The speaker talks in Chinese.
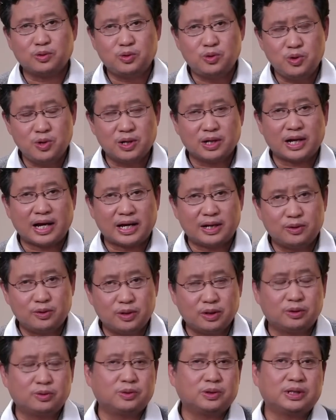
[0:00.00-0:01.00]
越来
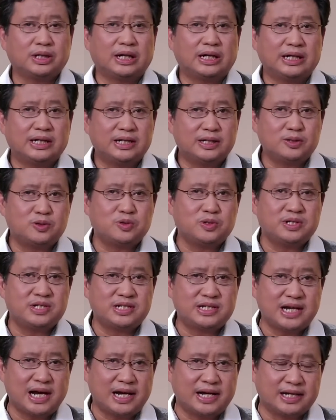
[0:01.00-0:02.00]
越多的俄军
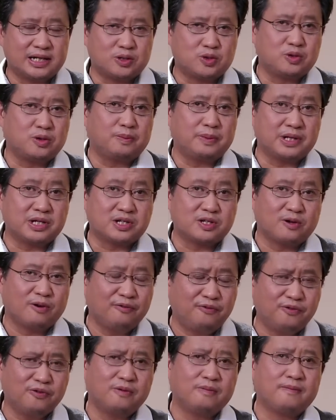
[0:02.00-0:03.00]
占领区被收
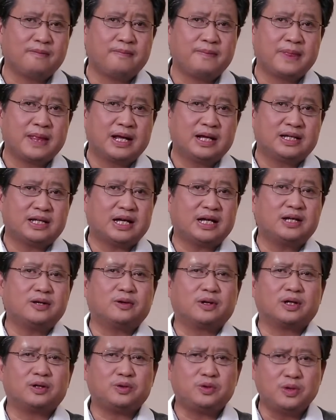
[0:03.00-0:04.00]
复，也
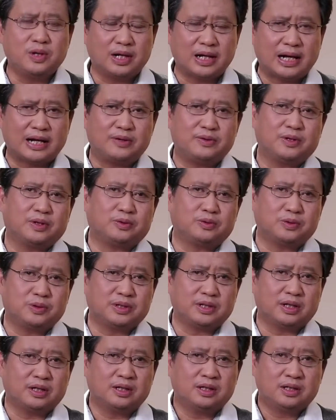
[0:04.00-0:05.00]
有了越来越多
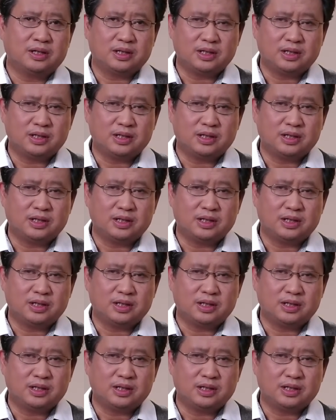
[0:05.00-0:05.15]
的。